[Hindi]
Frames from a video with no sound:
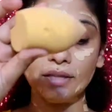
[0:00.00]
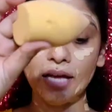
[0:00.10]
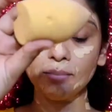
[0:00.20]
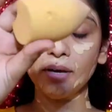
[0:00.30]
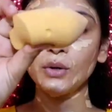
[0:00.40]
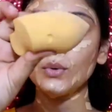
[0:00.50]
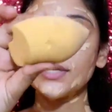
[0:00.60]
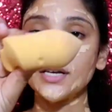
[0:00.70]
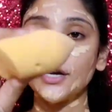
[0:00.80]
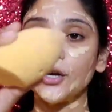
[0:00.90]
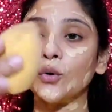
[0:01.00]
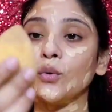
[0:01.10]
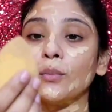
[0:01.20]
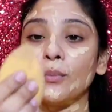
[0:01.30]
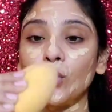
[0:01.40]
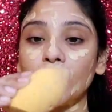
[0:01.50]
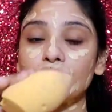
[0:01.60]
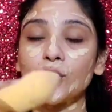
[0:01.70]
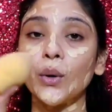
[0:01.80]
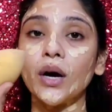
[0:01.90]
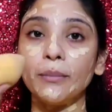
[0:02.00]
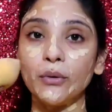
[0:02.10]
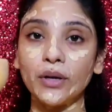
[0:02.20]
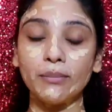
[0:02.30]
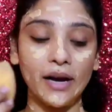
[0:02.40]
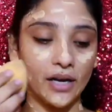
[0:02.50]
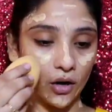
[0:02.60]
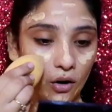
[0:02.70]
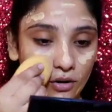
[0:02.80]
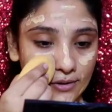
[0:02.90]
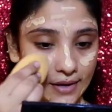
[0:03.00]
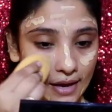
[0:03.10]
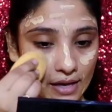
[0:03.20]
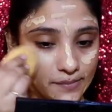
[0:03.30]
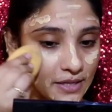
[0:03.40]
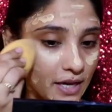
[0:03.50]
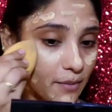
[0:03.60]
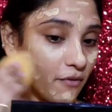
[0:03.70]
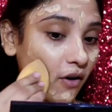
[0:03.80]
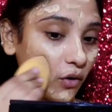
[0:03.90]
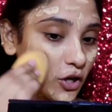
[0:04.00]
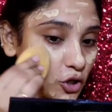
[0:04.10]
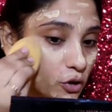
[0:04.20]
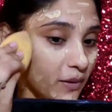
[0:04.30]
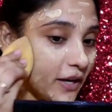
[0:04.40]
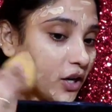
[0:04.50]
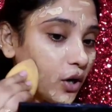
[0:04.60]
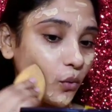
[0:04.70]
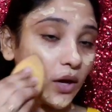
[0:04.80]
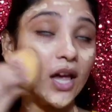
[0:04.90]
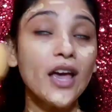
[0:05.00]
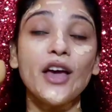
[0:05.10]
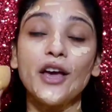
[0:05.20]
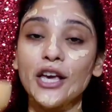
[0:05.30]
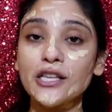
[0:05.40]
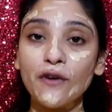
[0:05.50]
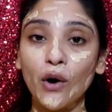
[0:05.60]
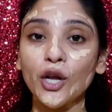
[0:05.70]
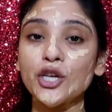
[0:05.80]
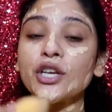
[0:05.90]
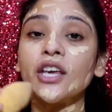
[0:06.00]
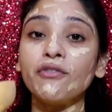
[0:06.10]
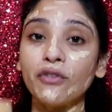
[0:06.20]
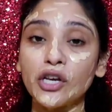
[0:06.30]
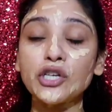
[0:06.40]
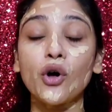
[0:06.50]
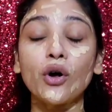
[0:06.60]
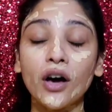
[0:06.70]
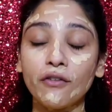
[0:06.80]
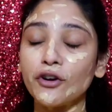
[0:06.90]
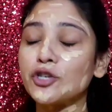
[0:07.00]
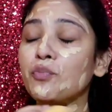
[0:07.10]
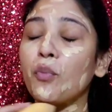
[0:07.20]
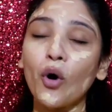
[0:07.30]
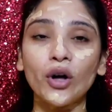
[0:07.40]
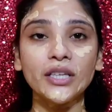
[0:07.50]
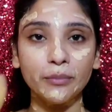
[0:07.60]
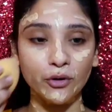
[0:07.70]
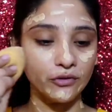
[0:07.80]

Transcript: देन मैं यूज़ कर रही हूँ पूना स्टोर का ब्यूटी ब्लेंडर और इसकी हेल्प से मैं फाउंडेशन को ब्लेंड कर लूँगी इस फाउंडेशन की फिनिश और कवरेज बहुत ही